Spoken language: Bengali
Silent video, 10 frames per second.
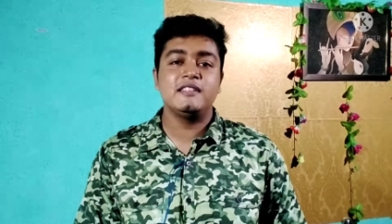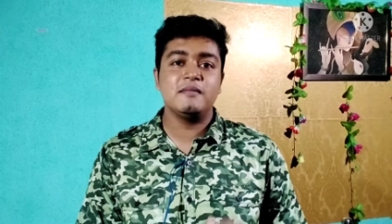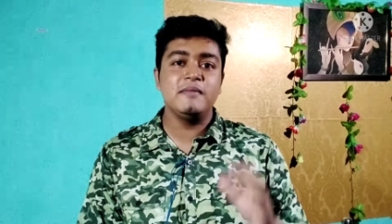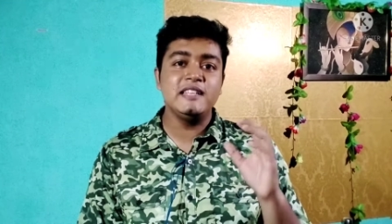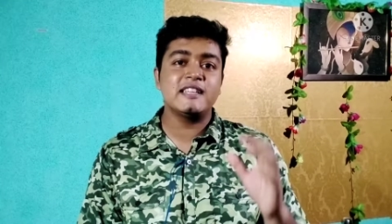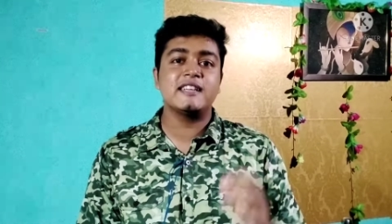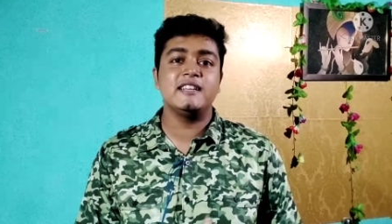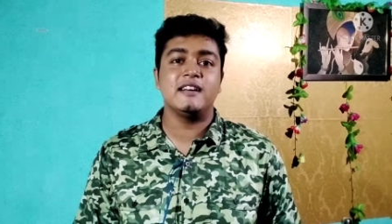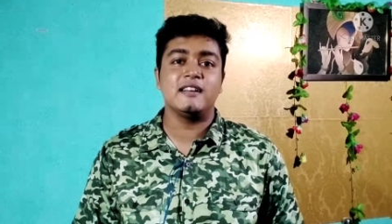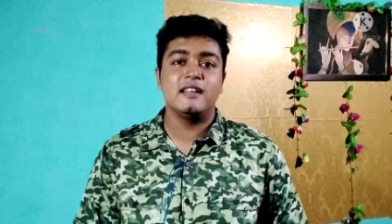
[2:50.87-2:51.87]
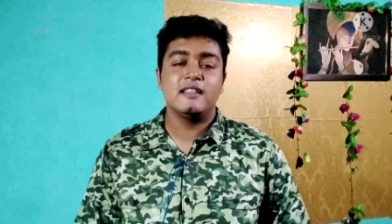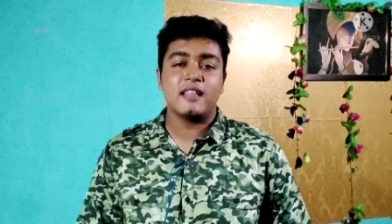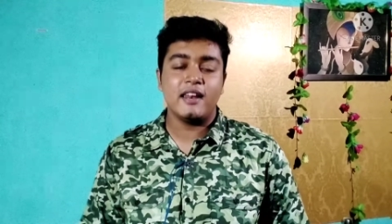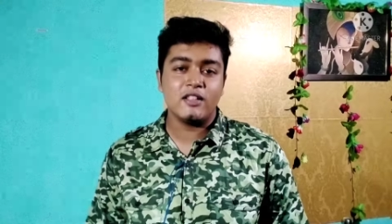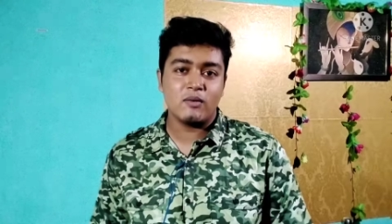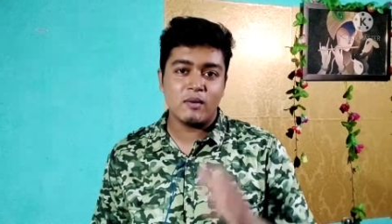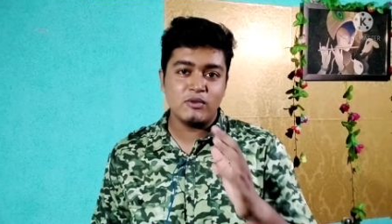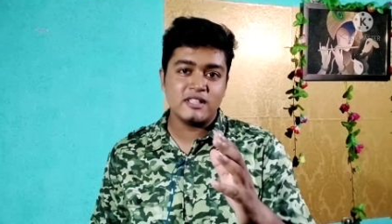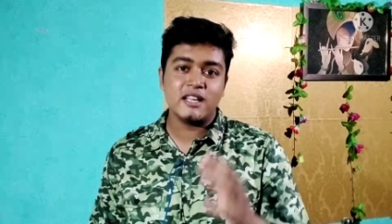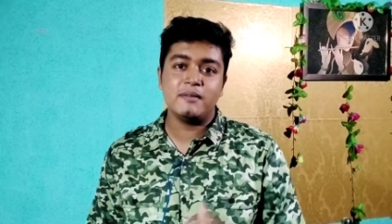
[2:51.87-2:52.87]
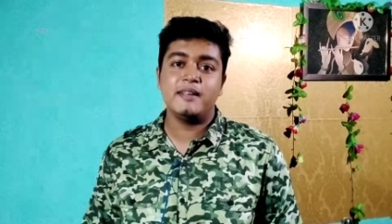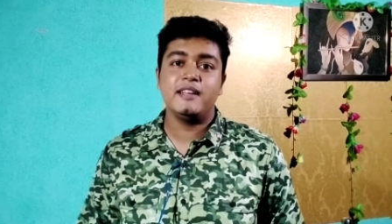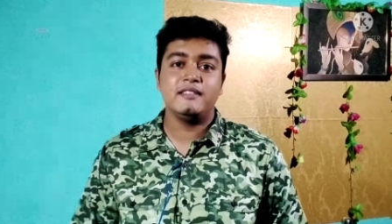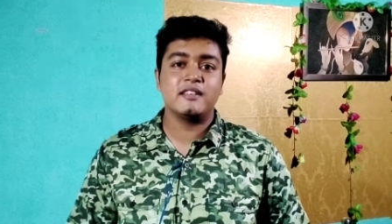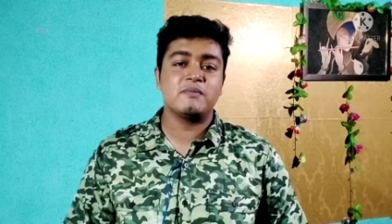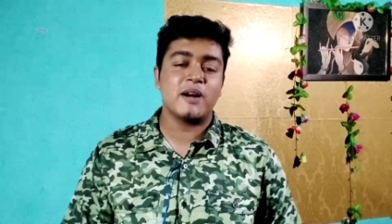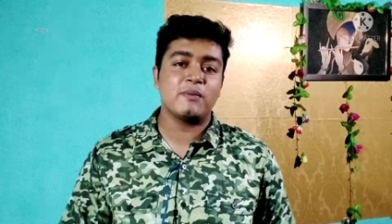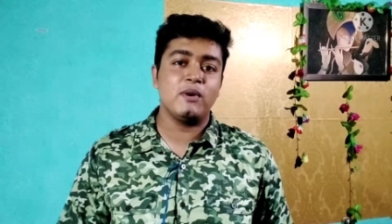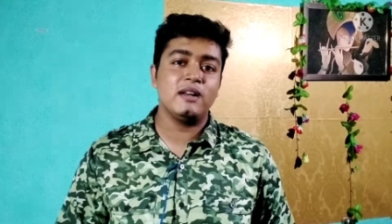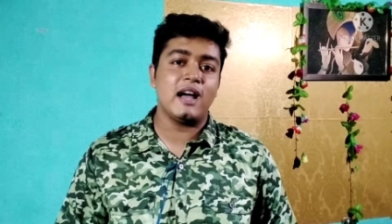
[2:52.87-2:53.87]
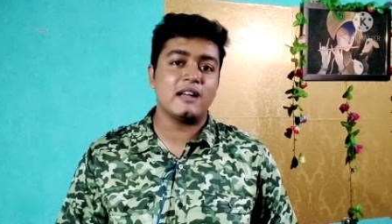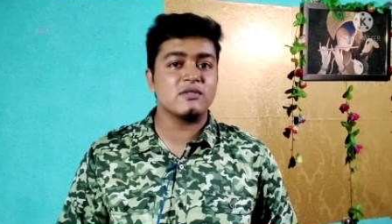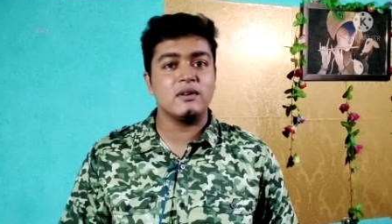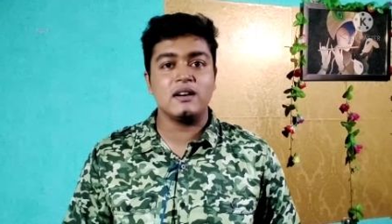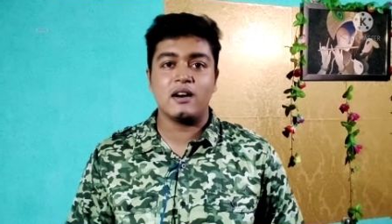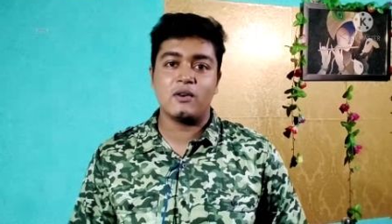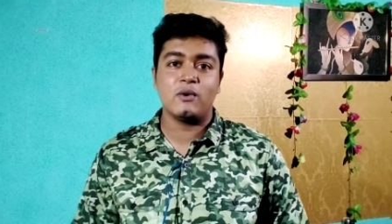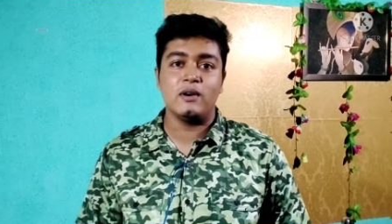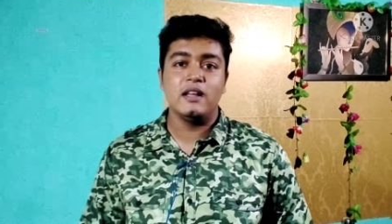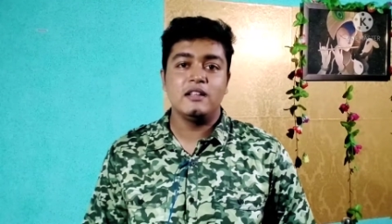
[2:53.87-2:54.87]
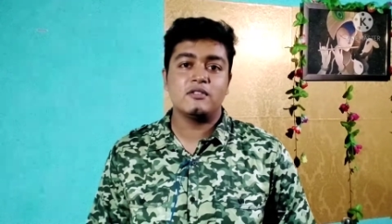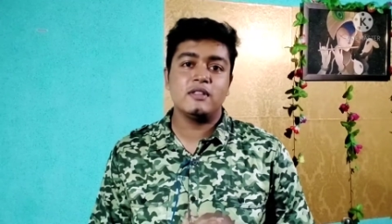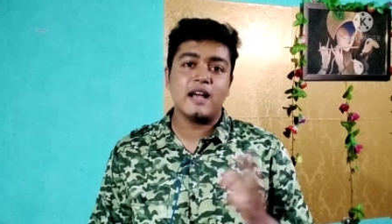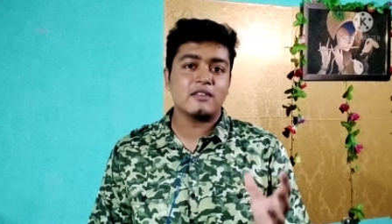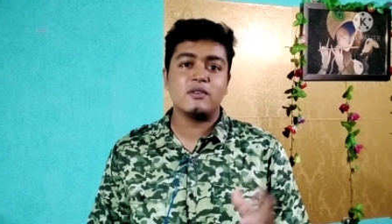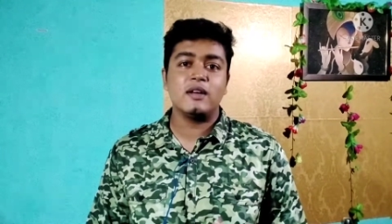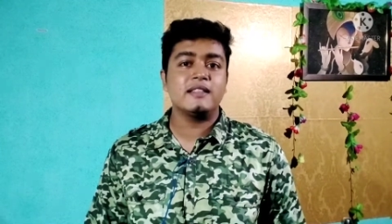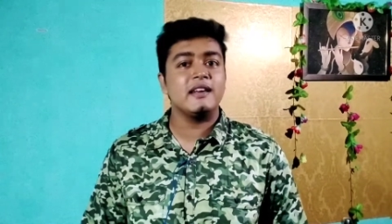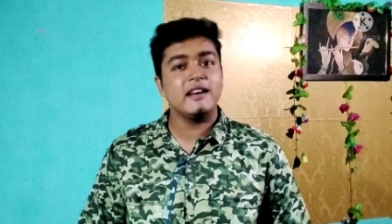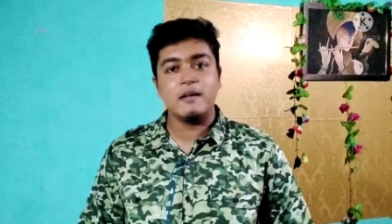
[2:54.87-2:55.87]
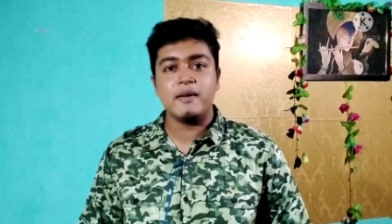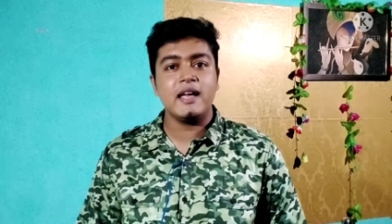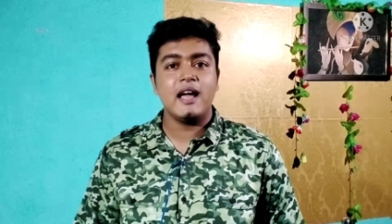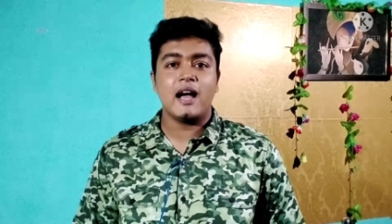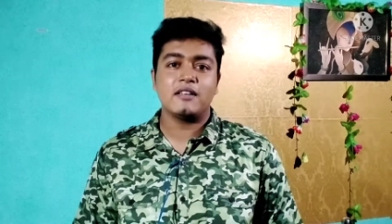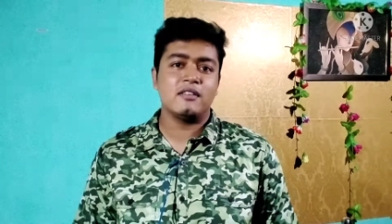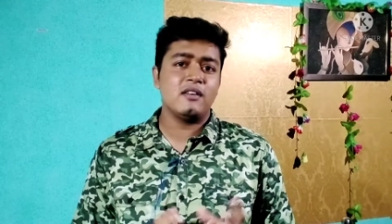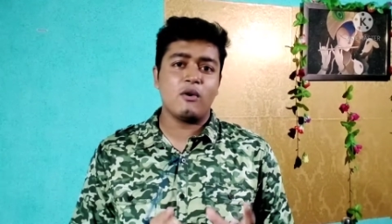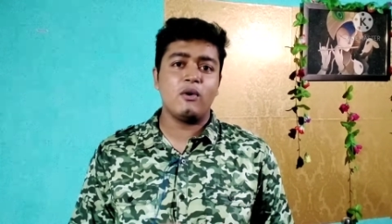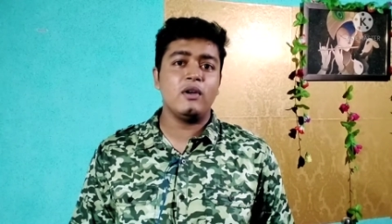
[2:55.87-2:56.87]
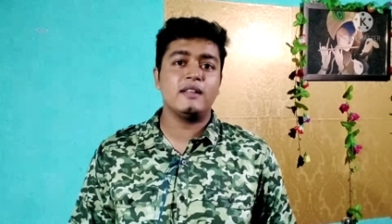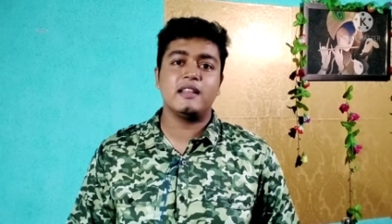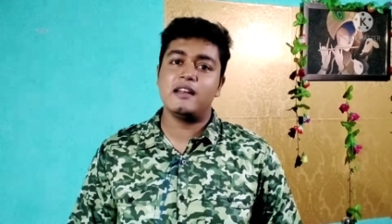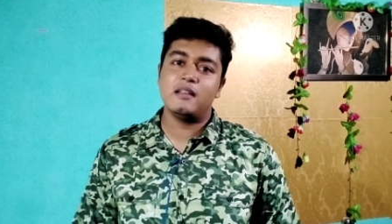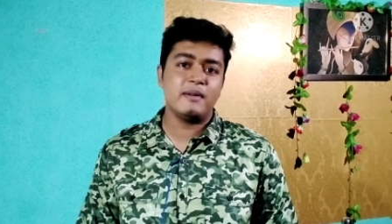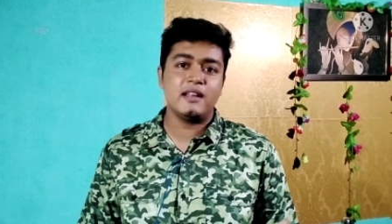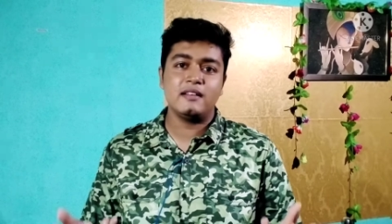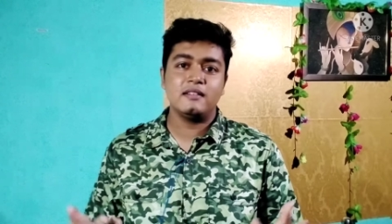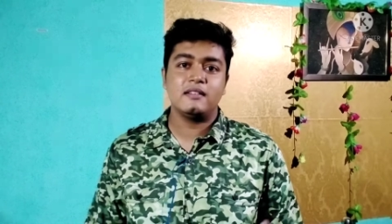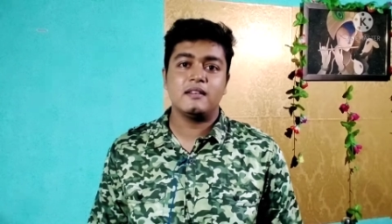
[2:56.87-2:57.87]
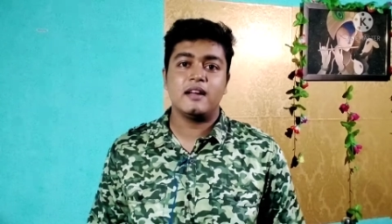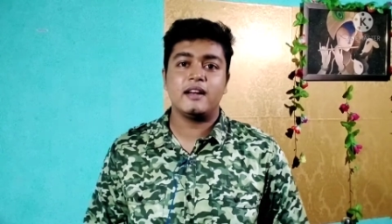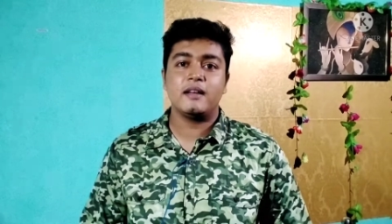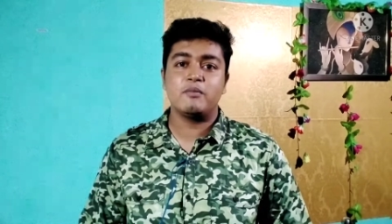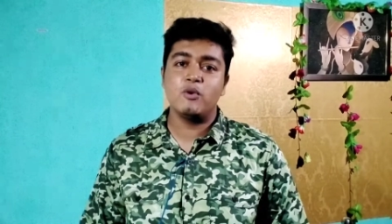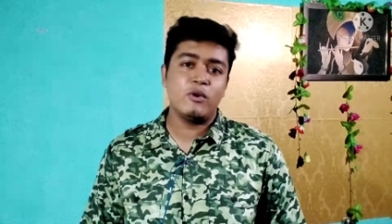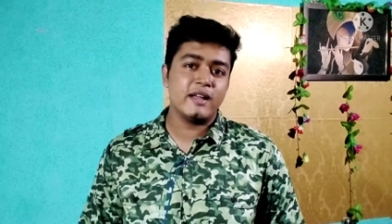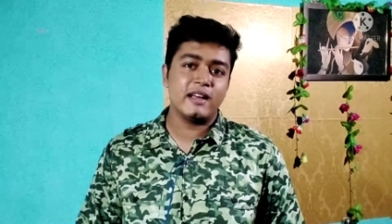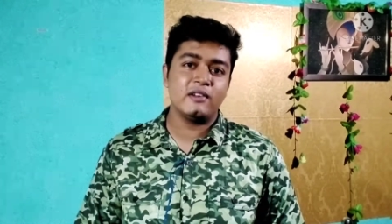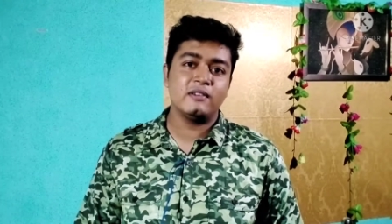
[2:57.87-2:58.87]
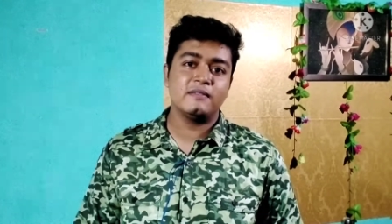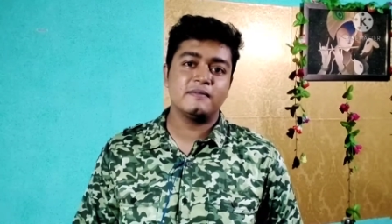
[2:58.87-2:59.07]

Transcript: যে মিলছে কিনা তাহলেই তোমরা বুঝে যাবে যে স্মার্টফোনটা আসল না নকল যদি আসল হয় তাহলে নেবে আর যদি নকল হয় তাহলে নেবে না এটা প্রুভ হয়ে গেল